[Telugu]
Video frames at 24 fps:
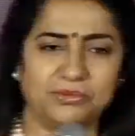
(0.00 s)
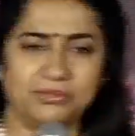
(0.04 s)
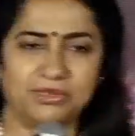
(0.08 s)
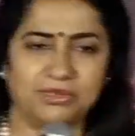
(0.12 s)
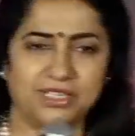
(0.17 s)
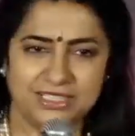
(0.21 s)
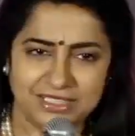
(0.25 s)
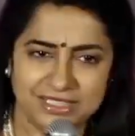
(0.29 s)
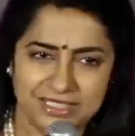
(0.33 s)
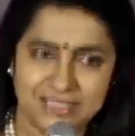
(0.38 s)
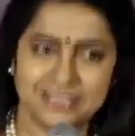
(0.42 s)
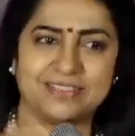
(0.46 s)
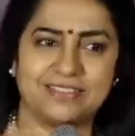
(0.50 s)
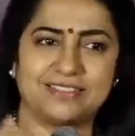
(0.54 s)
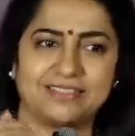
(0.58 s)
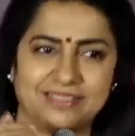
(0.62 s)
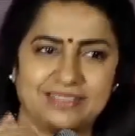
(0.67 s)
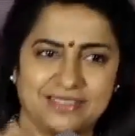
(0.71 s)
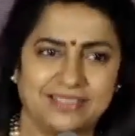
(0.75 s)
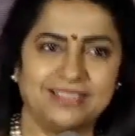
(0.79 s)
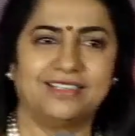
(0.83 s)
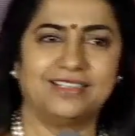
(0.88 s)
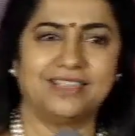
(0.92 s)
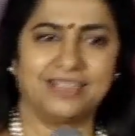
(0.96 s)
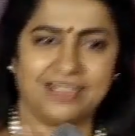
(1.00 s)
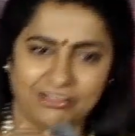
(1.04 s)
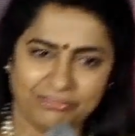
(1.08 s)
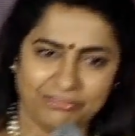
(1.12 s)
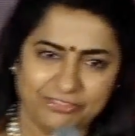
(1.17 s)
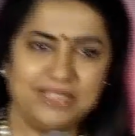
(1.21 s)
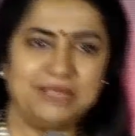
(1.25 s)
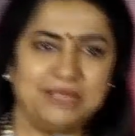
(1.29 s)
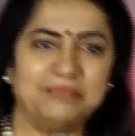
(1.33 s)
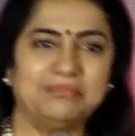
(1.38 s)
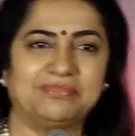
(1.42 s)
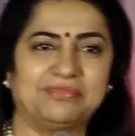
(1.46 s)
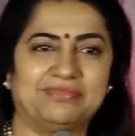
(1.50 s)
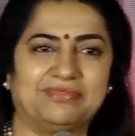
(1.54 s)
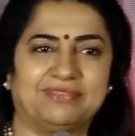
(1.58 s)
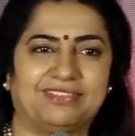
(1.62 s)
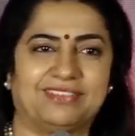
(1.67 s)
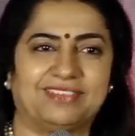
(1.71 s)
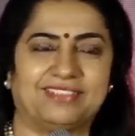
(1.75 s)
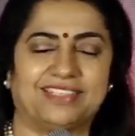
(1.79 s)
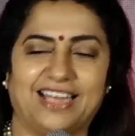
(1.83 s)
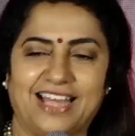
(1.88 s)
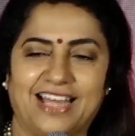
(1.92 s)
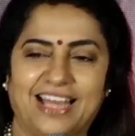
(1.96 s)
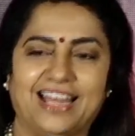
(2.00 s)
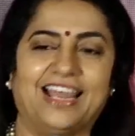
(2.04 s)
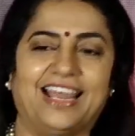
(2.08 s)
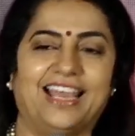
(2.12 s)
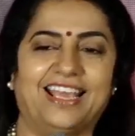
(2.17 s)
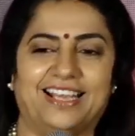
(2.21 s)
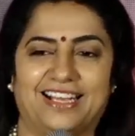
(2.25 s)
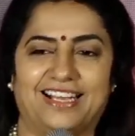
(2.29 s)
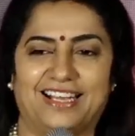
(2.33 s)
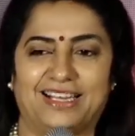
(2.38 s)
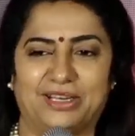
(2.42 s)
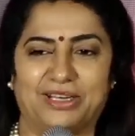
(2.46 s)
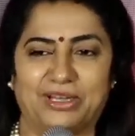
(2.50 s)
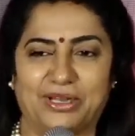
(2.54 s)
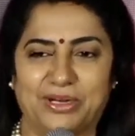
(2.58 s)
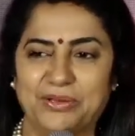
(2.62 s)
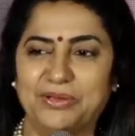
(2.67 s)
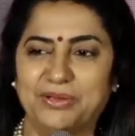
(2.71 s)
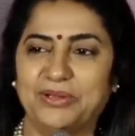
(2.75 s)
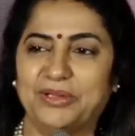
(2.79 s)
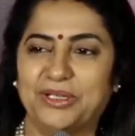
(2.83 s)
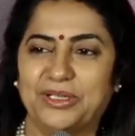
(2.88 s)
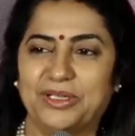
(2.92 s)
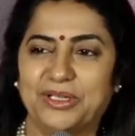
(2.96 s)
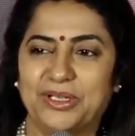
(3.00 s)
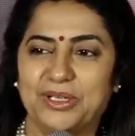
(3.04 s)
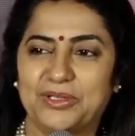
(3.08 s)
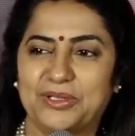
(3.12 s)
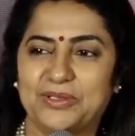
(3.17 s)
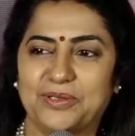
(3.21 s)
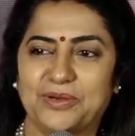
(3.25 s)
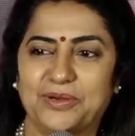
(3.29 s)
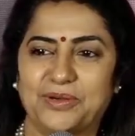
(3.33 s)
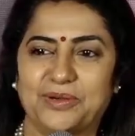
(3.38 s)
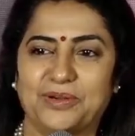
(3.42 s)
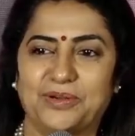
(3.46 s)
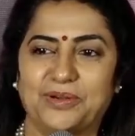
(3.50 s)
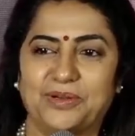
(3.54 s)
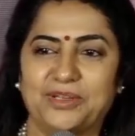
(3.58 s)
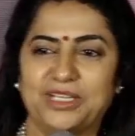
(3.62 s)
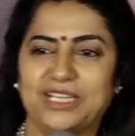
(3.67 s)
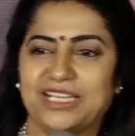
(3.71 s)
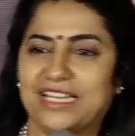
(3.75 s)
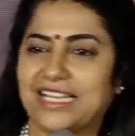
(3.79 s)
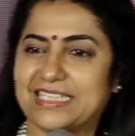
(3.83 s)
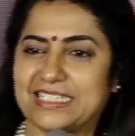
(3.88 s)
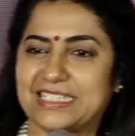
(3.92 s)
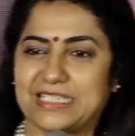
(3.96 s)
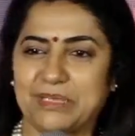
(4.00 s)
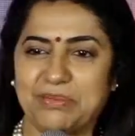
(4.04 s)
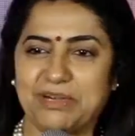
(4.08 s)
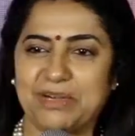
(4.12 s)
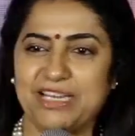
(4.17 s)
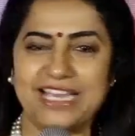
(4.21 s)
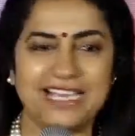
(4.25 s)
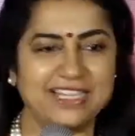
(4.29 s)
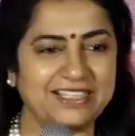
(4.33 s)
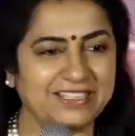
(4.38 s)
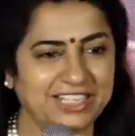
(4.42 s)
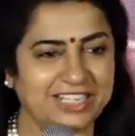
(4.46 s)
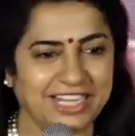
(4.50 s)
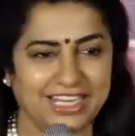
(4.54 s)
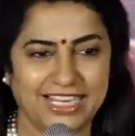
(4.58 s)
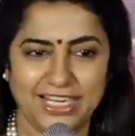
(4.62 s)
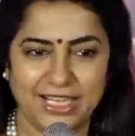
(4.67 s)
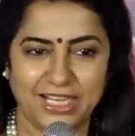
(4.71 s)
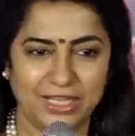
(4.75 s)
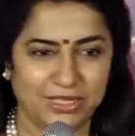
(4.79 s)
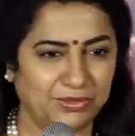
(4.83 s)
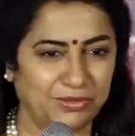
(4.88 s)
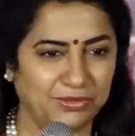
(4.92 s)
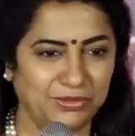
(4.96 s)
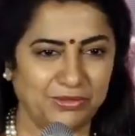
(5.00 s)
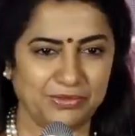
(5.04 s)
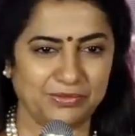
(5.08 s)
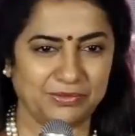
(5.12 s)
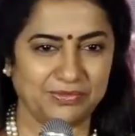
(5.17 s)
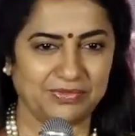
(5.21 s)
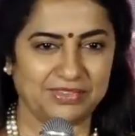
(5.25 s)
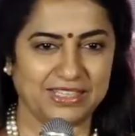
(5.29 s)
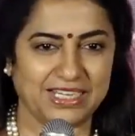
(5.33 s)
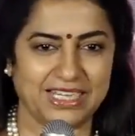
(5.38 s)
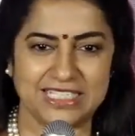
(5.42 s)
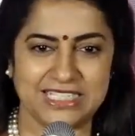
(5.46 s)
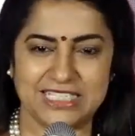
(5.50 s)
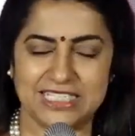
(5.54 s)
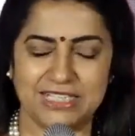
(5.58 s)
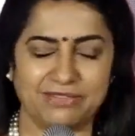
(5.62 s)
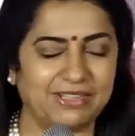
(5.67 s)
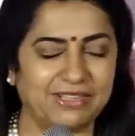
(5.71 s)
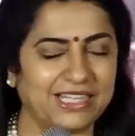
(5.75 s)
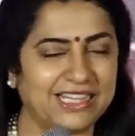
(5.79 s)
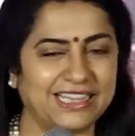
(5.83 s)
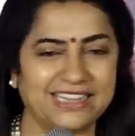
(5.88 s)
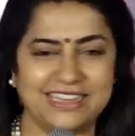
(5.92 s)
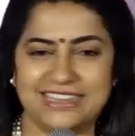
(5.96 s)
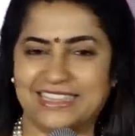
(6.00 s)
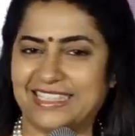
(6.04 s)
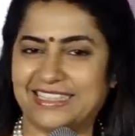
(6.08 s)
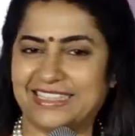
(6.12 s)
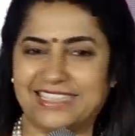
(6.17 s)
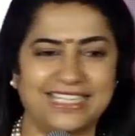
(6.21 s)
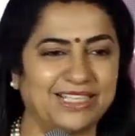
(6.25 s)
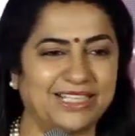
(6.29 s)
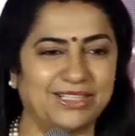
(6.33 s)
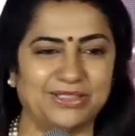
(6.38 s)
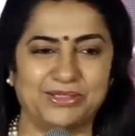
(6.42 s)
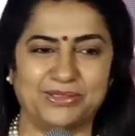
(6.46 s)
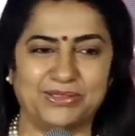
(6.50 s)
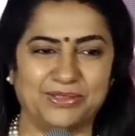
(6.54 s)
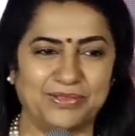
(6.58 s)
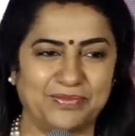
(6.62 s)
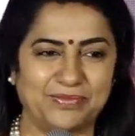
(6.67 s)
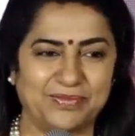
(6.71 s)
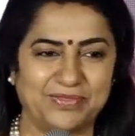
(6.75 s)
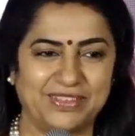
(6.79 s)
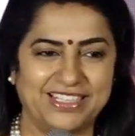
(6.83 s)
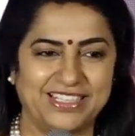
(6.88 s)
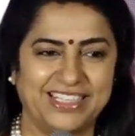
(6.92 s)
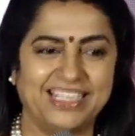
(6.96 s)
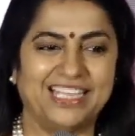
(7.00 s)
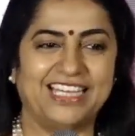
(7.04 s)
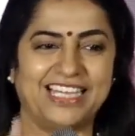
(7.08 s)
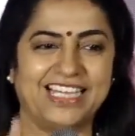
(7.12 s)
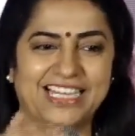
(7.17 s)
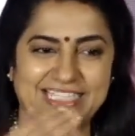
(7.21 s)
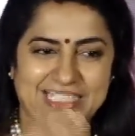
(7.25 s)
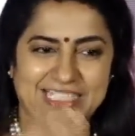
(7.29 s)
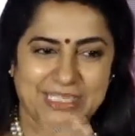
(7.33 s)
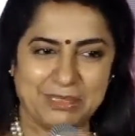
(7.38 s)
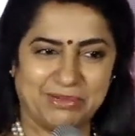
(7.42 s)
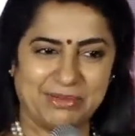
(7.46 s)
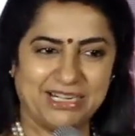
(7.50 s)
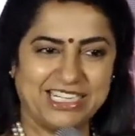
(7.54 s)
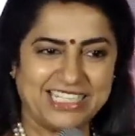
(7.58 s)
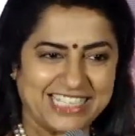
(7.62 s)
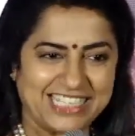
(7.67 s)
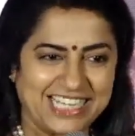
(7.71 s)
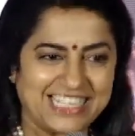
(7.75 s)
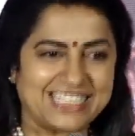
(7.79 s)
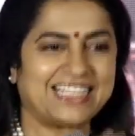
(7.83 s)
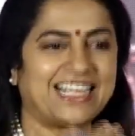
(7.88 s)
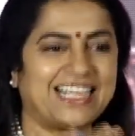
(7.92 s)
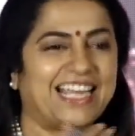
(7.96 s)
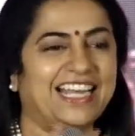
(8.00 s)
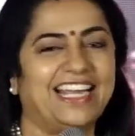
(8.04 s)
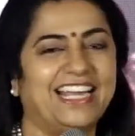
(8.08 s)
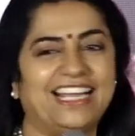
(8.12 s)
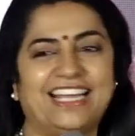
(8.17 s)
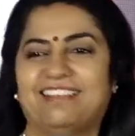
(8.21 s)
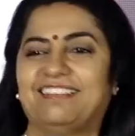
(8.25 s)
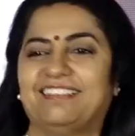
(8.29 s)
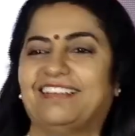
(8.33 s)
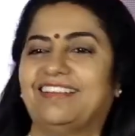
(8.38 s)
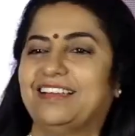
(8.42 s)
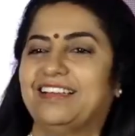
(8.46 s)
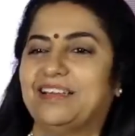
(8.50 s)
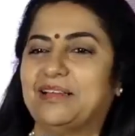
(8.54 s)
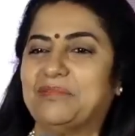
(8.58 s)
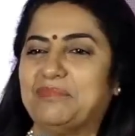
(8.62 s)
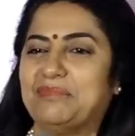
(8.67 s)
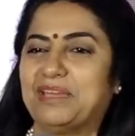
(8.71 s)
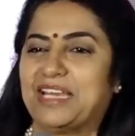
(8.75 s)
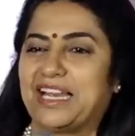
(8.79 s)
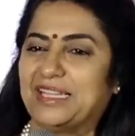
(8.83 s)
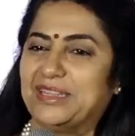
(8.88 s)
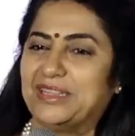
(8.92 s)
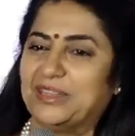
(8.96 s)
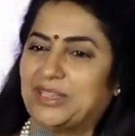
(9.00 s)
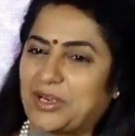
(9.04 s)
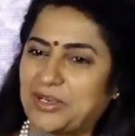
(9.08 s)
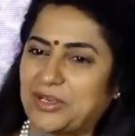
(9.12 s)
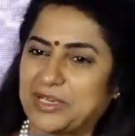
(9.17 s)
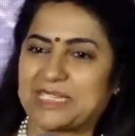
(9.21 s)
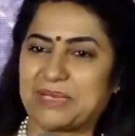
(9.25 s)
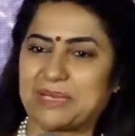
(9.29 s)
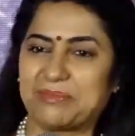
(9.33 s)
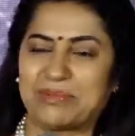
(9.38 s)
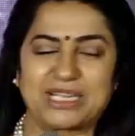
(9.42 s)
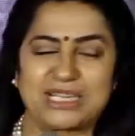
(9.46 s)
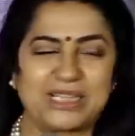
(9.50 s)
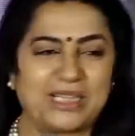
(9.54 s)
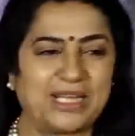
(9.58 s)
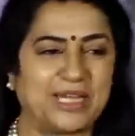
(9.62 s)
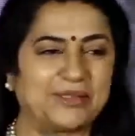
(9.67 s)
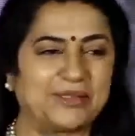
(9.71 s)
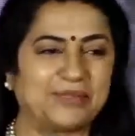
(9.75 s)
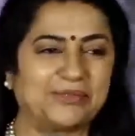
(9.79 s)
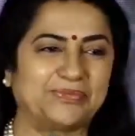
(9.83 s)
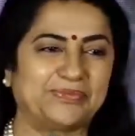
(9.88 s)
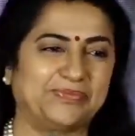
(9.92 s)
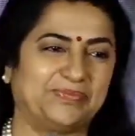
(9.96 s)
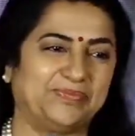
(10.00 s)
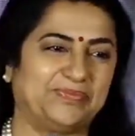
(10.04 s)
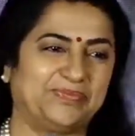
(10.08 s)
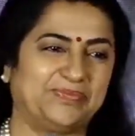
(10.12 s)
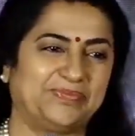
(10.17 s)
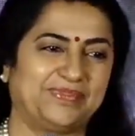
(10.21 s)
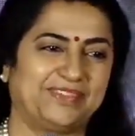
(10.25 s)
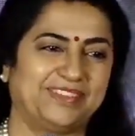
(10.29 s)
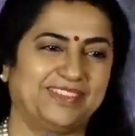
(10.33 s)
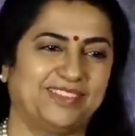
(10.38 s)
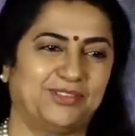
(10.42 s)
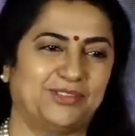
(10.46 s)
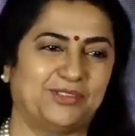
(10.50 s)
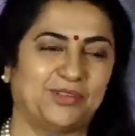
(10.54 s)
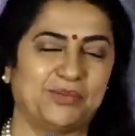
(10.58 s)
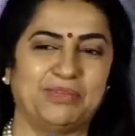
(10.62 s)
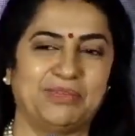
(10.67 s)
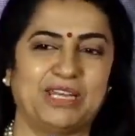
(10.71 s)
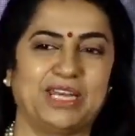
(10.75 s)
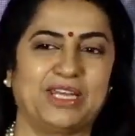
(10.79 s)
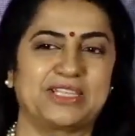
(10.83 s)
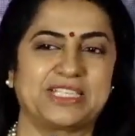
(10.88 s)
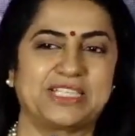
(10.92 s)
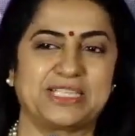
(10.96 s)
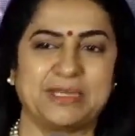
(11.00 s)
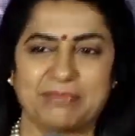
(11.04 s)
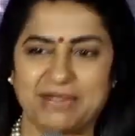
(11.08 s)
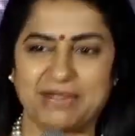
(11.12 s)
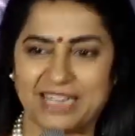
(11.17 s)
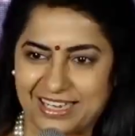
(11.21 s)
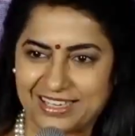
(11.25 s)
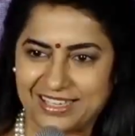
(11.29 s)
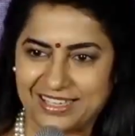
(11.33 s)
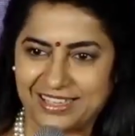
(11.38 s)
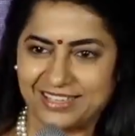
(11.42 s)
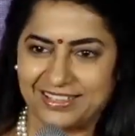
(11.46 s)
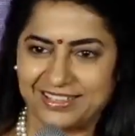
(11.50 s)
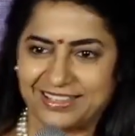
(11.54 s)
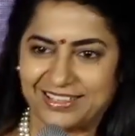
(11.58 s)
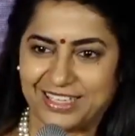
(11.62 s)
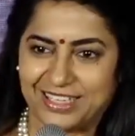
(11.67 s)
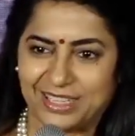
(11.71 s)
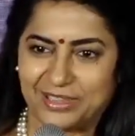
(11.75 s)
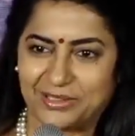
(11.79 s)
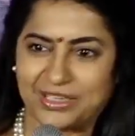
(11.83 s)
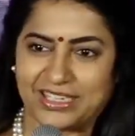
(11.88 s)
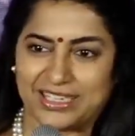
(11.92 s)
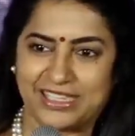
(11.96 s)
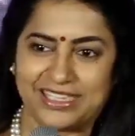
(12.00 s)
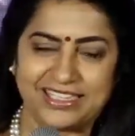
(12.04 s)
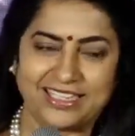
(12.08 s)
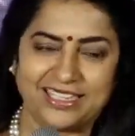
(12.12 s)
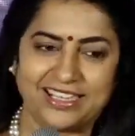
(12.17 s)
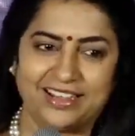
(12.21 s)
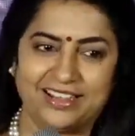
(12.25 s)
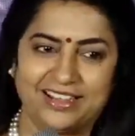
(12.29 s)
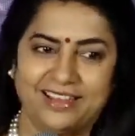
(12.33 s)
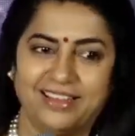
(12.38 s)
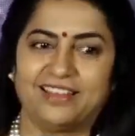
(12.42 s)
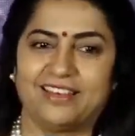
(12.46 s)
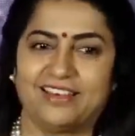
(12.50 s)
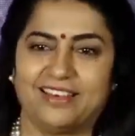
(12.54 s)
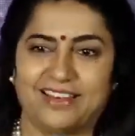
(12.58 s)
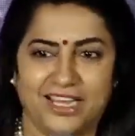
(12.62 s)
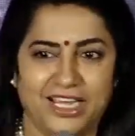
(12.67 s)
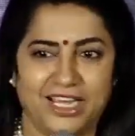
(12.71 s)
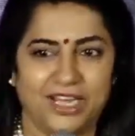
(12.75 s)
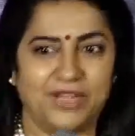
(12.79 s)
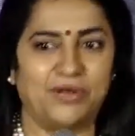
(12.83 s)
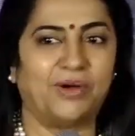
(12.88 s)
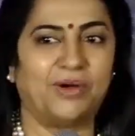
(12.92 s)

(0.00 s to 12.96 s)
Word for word: ఇట్ ఈస్ అ ఫిల్మ్ దట్ ఐ లైక్ అన్నారు సో కష్టపడి ఏం చేయలేదు కష్టమంతా తెలియదు ఇష్టపడి చేస్తేనే మీరందరూ ఇష్టపడతారు సో మీరు ఇష్టపడాలి ఎందుకంటే నేను